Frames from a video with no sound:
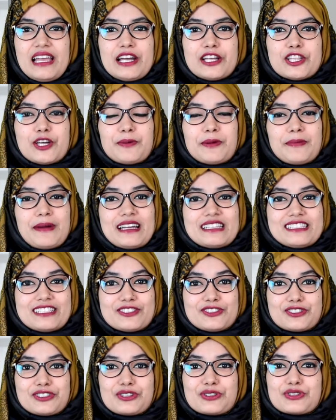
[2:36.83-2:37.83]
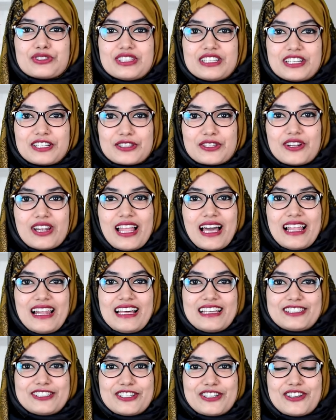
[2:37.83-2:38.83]
তবে বাচ্চা যদি অতিরিক্ত
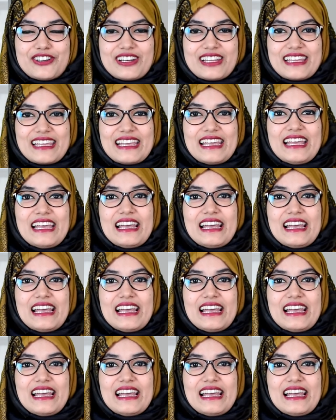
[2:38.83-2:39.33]
লালা ঝরে